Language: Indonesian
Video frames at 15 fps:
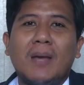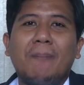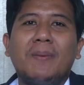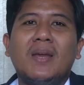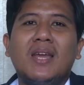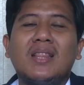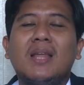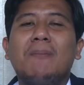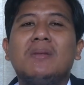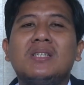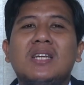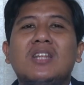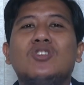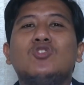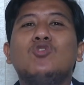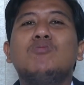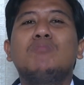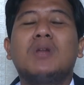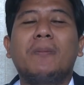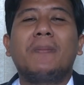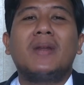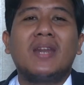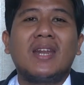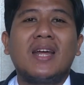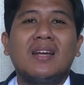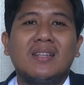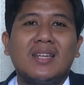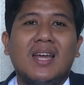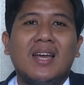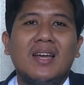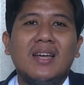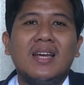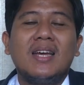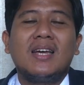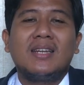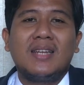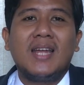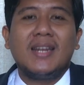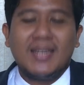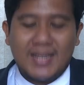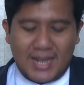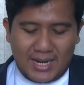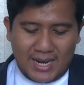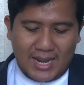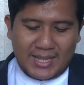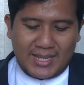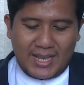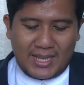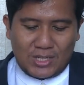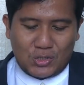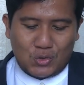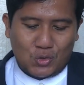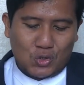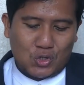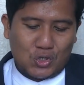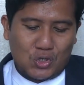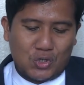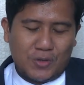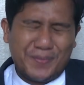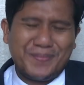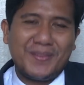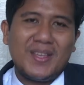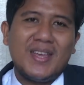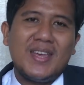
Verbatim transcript: tapi kita mencari sumber penerangnya. Dan dia adalah Yesus.